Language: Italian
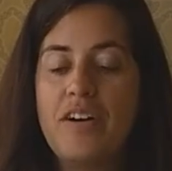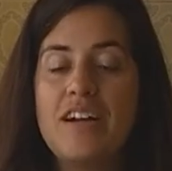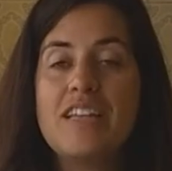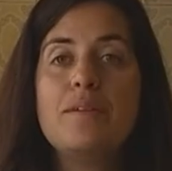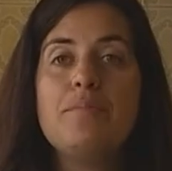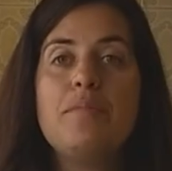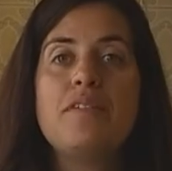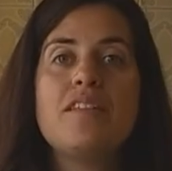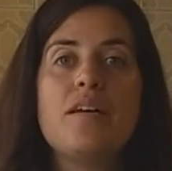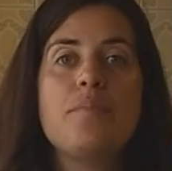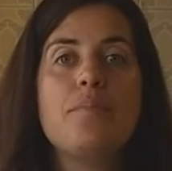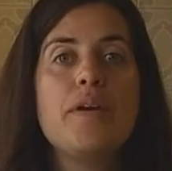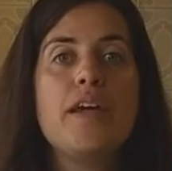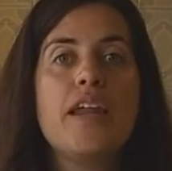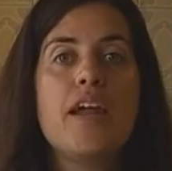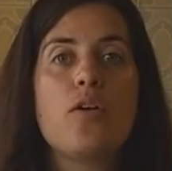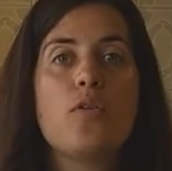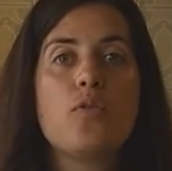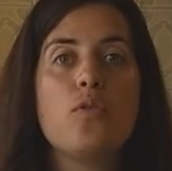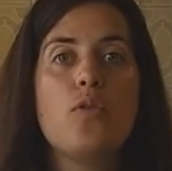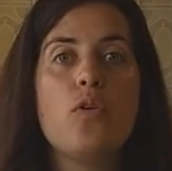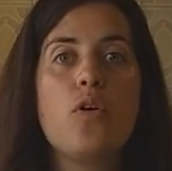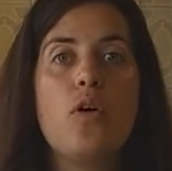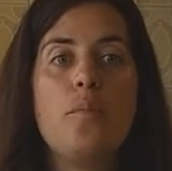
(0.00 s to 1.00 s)
Fatemi
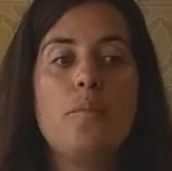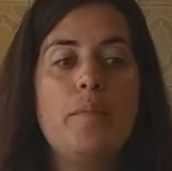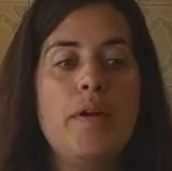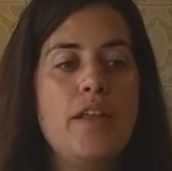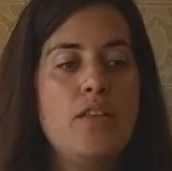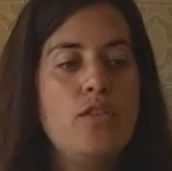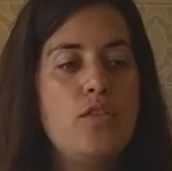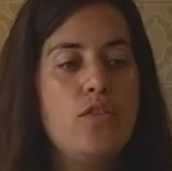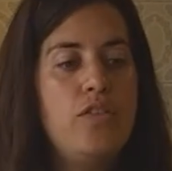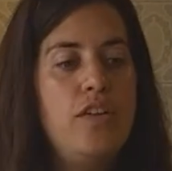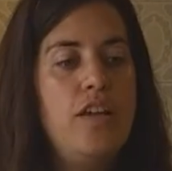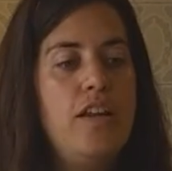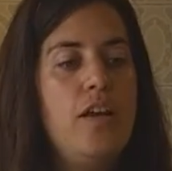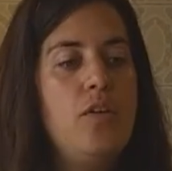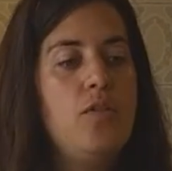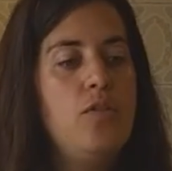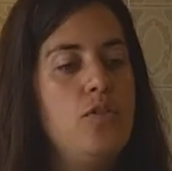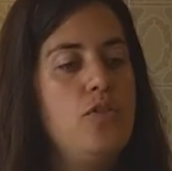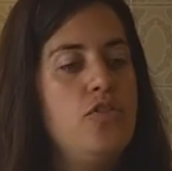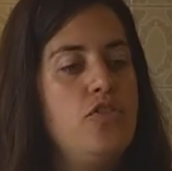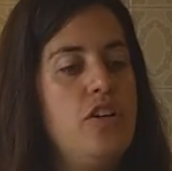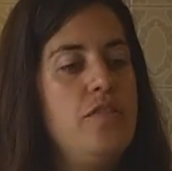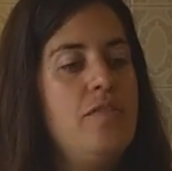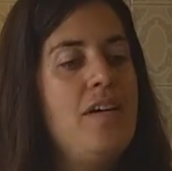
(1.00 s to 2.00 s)
sapere con un commento se li
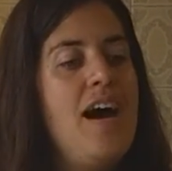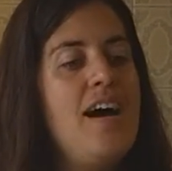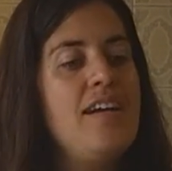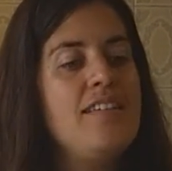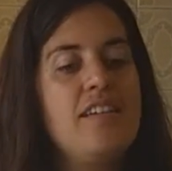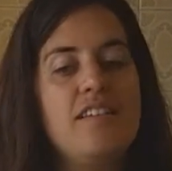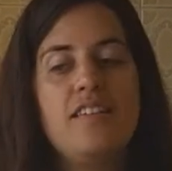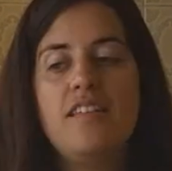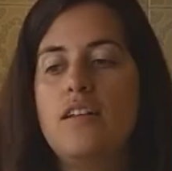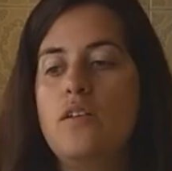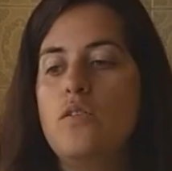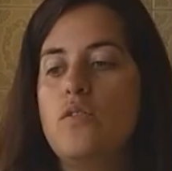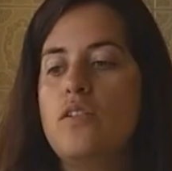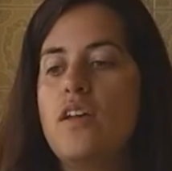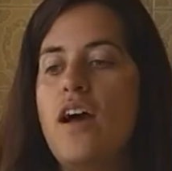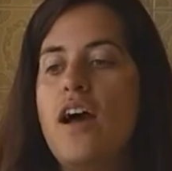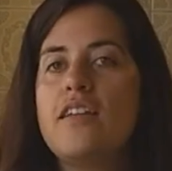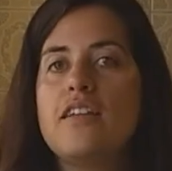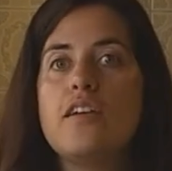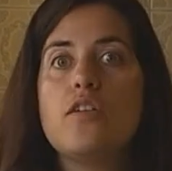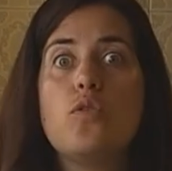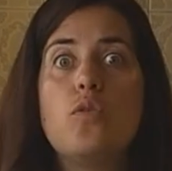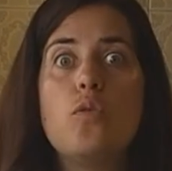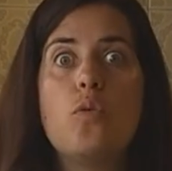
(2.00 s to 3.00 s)
conoscevate, se li
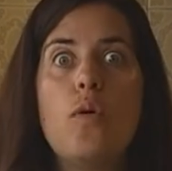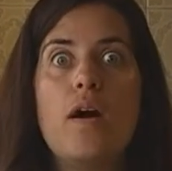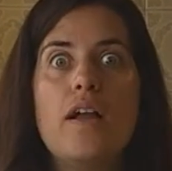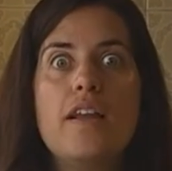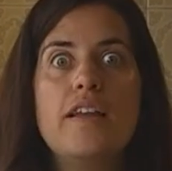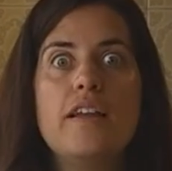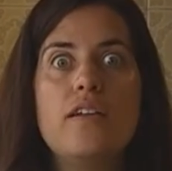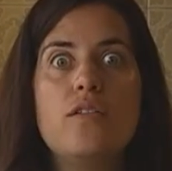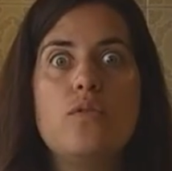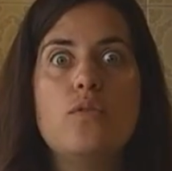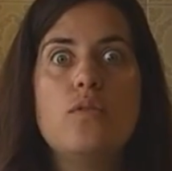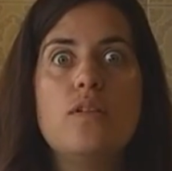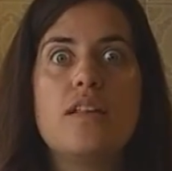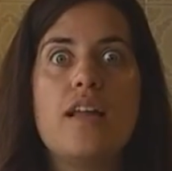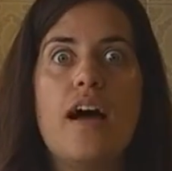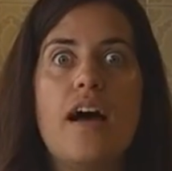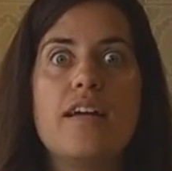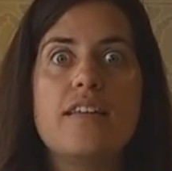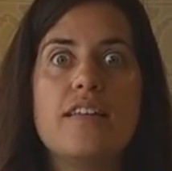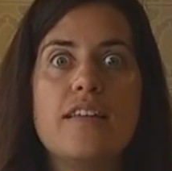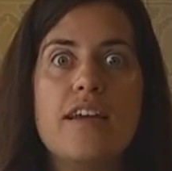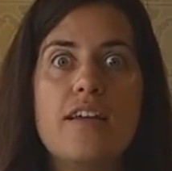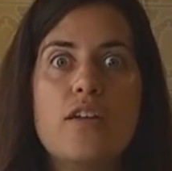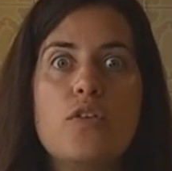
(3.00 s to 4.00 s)
usate e con quali
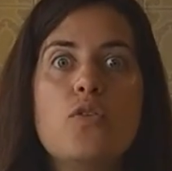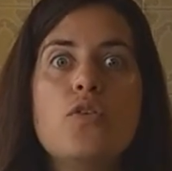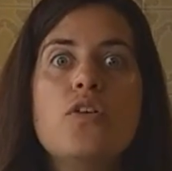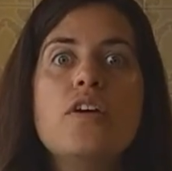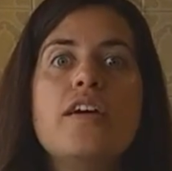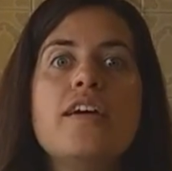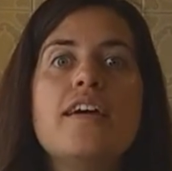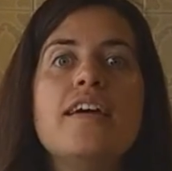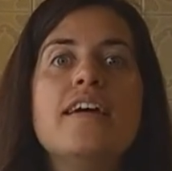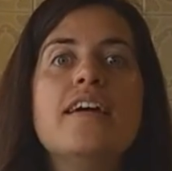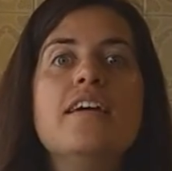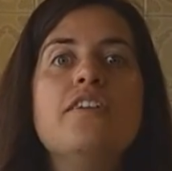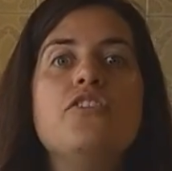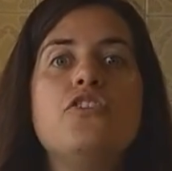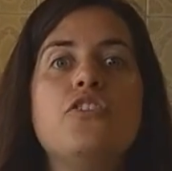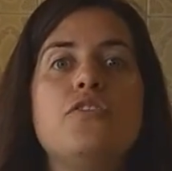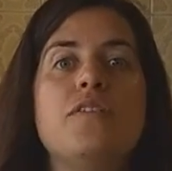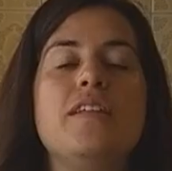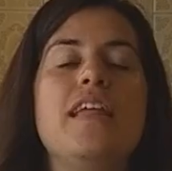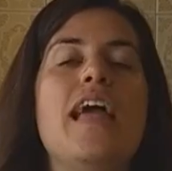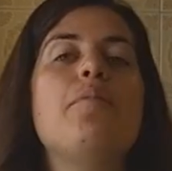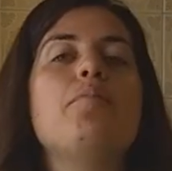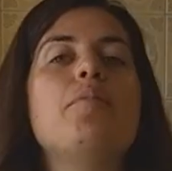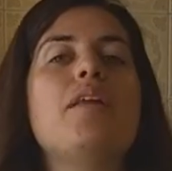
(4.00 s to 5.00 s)
risultati. E noi
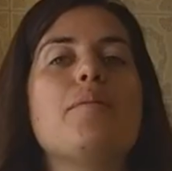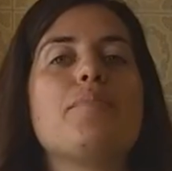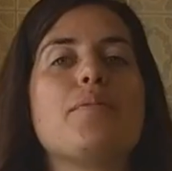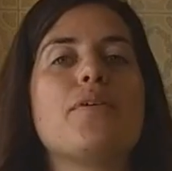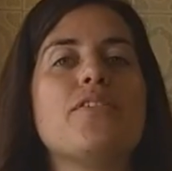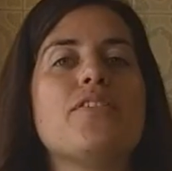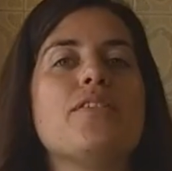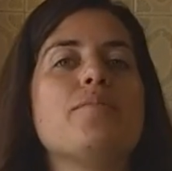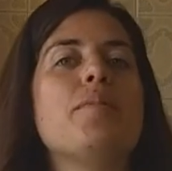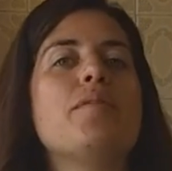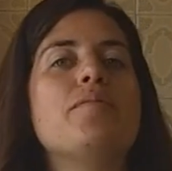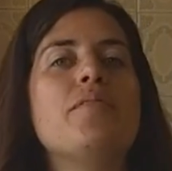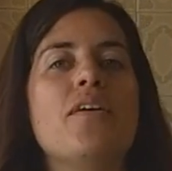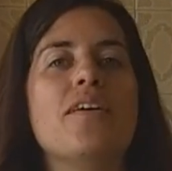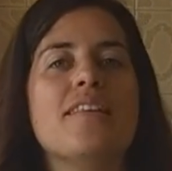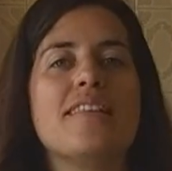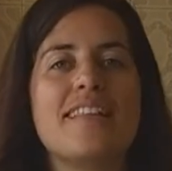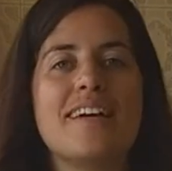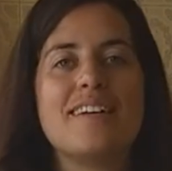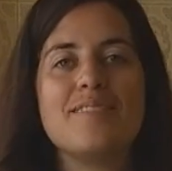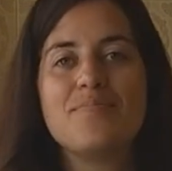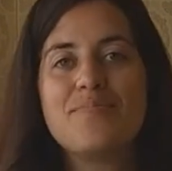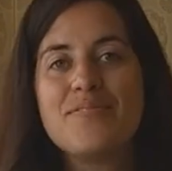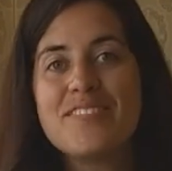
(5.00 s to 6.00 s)
ci vediamo la prossima
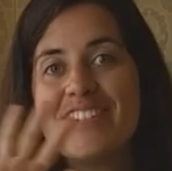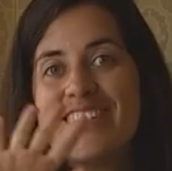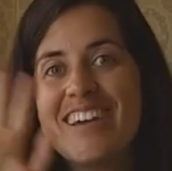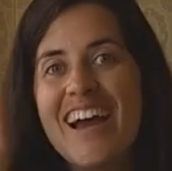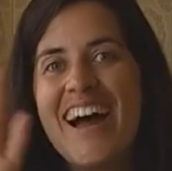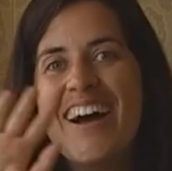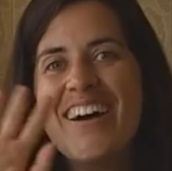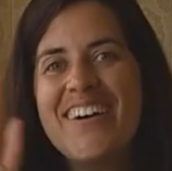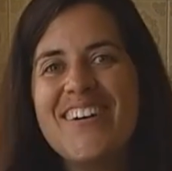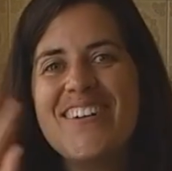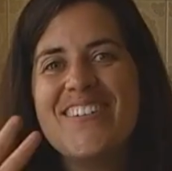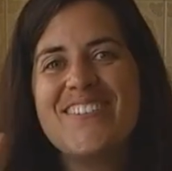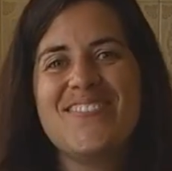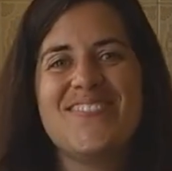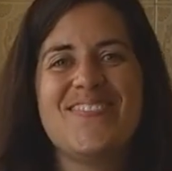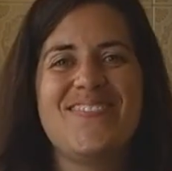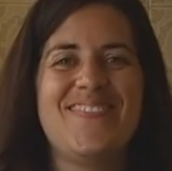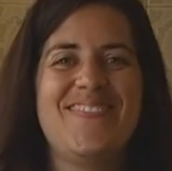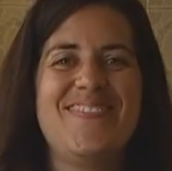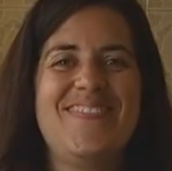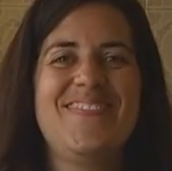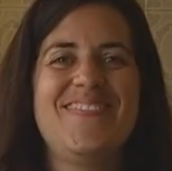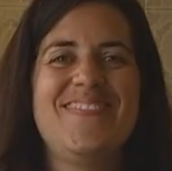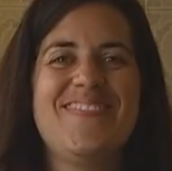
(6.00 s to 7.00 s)
volta.
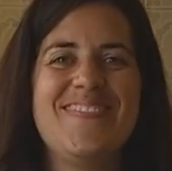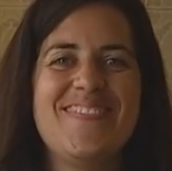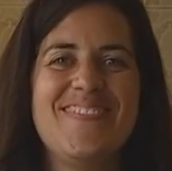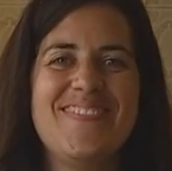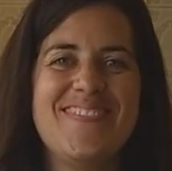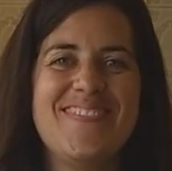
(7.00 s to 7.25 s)
Ciao!